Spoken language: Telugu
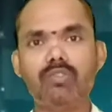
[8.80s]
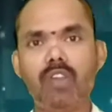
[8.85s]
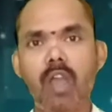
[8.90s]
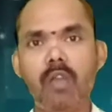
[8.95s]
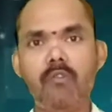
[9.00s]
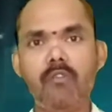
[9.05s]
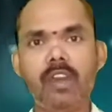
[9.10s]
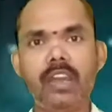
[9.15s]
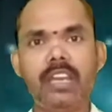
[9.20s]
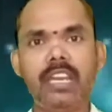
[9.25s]

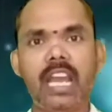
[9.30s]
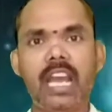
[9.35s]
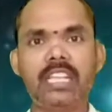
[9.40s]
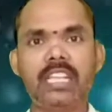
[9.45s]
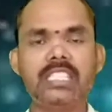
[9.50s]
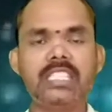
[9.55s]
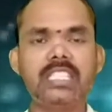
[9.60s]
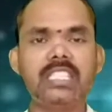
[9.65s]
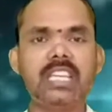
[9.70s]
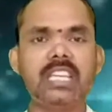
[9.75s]
స్వామివారిని
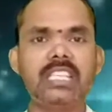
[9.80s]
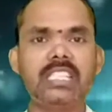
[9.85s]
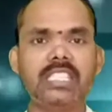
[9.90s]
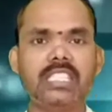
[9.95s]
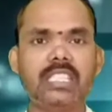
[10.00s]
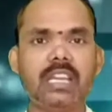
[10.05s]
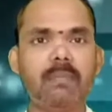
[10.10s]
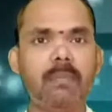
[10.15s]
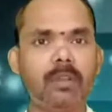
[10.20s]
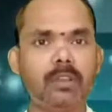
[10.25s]
అత్యంత
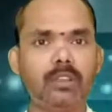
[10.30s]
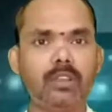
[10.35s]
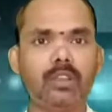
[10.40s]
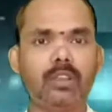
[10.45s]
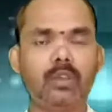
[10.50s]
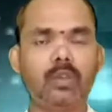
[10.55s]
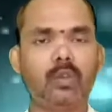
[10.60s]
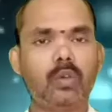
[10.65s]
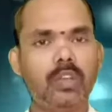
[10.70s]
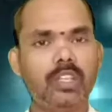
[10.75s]

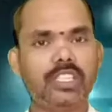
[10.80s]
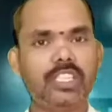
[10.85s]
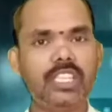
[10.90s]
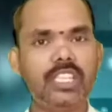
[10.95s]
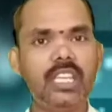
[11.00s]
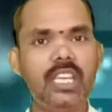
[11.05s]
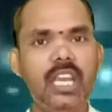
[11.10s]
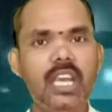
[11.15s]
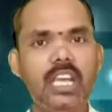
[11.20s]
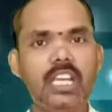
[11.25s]
నిష్ఠాభక్తులతో కొలిచి
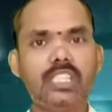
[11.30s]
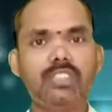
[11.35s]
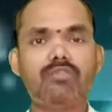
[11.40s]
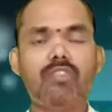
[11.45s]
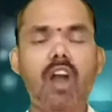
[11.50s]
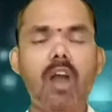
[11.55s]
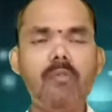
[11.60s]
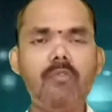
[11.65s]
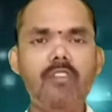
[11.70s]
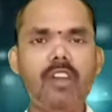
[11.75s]

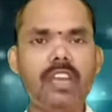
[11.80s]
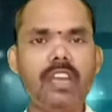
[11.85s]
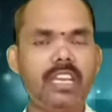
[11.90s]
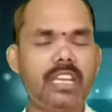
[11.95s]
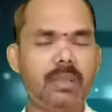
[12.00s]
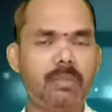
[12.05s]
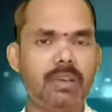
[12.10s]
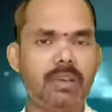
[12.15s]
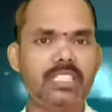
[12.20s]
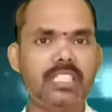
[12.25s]
స్వామివారి
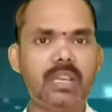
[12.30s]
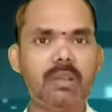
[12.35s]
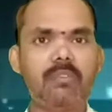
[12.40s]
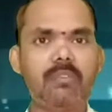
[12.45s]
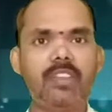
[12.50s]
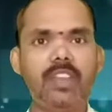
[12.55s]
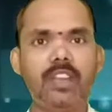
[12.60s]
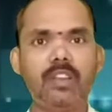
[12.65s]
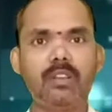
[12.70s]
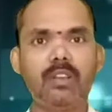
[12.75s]
నిమజ్జనం
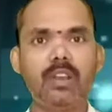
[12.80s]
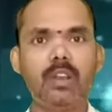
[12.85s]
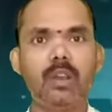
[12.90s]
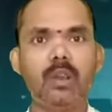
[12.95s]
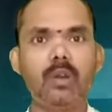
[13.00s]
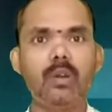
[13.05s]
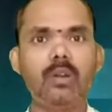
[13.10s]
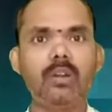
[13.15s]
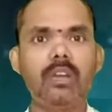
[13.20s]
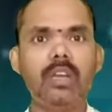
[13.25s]

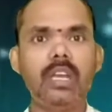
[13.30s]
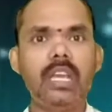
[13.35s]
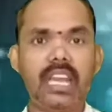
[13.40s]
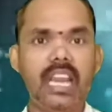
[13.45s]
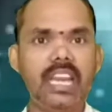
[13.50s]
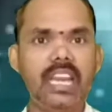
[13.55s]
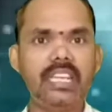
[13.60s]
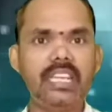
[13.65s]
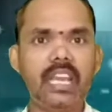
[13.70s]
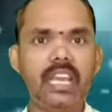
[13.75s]
వేడుకల్లో
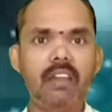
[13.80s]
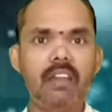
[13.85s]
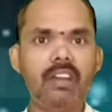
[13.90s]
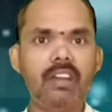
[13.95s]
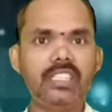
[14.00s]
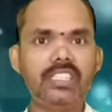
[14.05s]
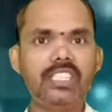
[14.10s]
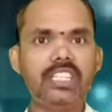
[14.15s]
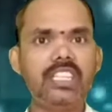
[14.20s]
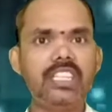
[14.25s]
ఎలాంటి
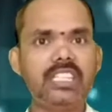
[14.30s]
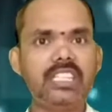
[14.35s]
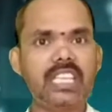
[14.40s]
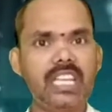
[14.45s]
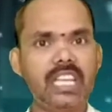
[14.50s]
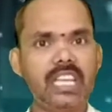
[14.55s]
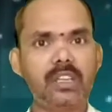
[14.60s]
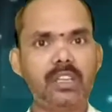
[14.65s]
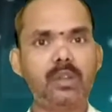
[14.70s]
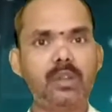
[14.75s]
అవాంఛనీయ
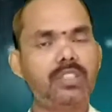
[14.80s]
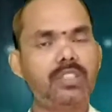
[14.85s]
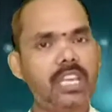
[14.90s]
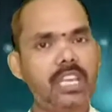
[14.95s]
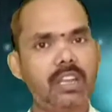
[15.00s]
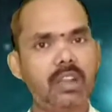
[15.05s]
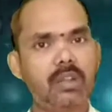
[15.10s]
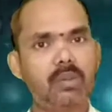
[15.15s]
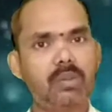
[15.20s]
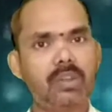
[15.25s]
సంఘటనలు
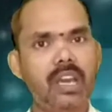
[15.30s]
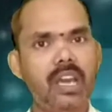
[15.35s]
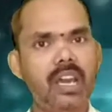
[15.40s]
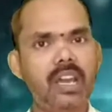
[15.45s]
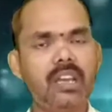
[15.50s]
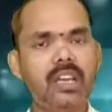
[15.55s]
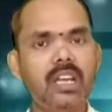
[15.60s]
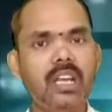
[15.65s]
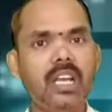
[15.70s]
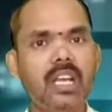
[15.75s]
జరగకుండా
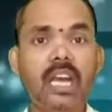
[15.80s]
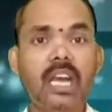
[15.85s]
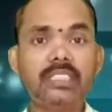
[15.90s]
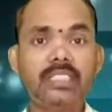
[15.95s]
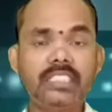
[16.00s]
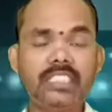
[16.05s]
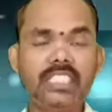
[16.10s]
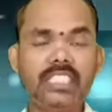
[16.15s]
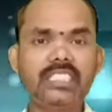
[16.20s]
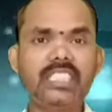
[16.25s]

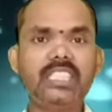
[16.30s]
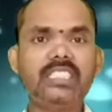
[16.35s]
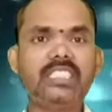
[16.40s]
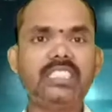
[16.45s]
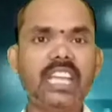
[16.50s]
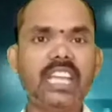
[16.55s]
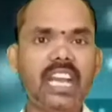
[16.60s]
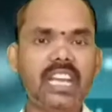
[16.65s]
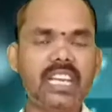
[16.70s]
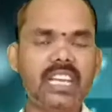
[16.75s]
అత్యంత
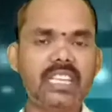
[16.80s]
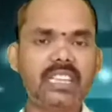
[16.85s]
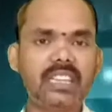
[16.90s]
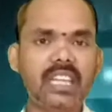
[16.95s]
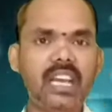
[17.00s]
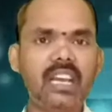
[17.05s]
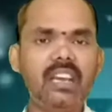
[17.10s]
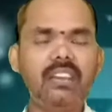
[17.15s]
జాగ్రత్త